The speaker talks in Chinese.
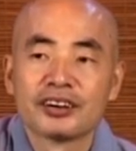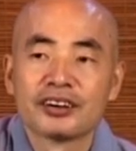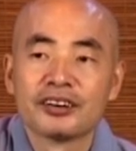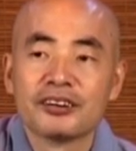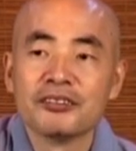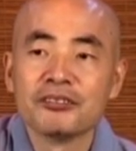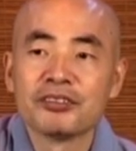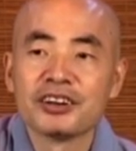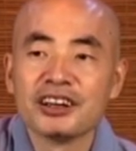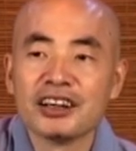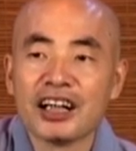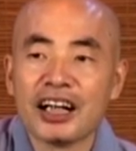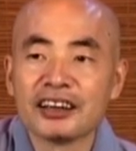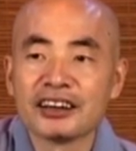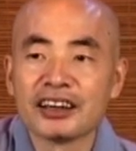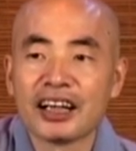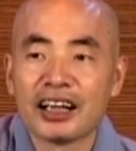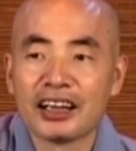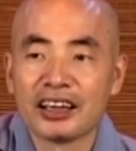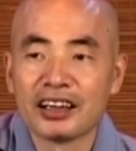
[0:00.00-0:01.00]
我们平常
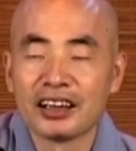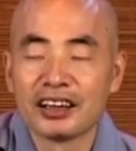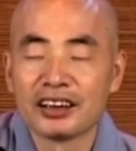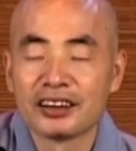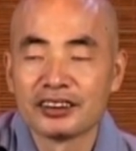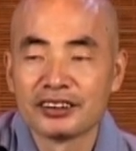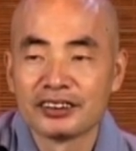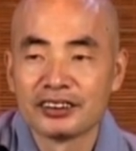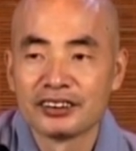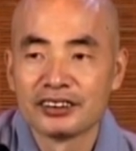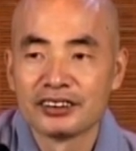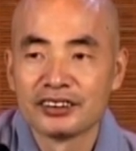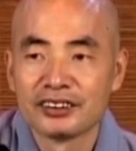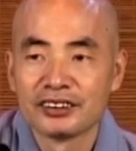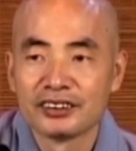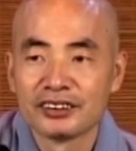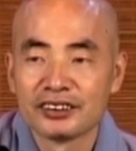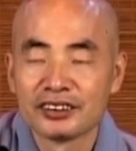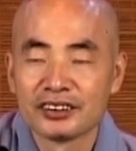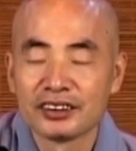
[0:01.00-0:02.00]
讲的。
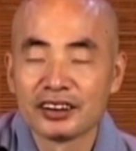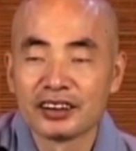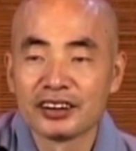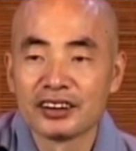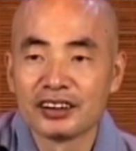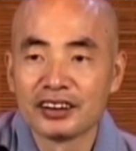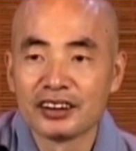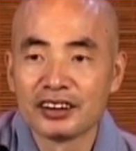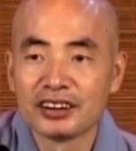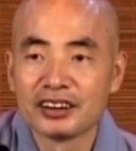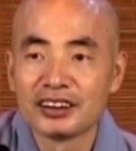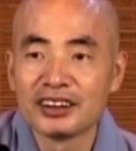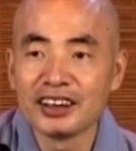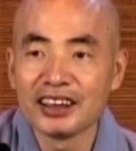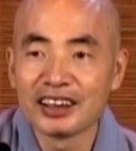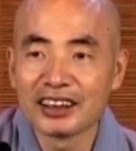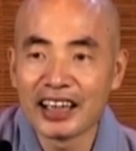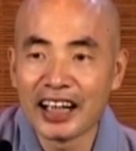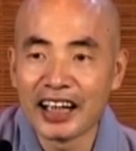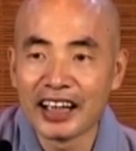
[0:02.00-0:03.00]
这个
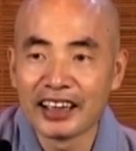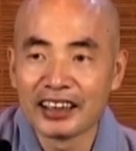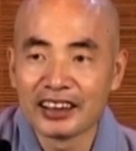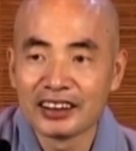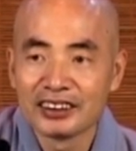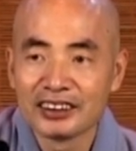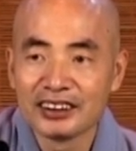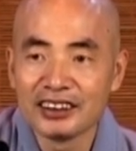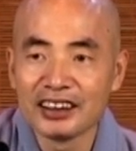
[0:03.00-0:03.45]
懈怠，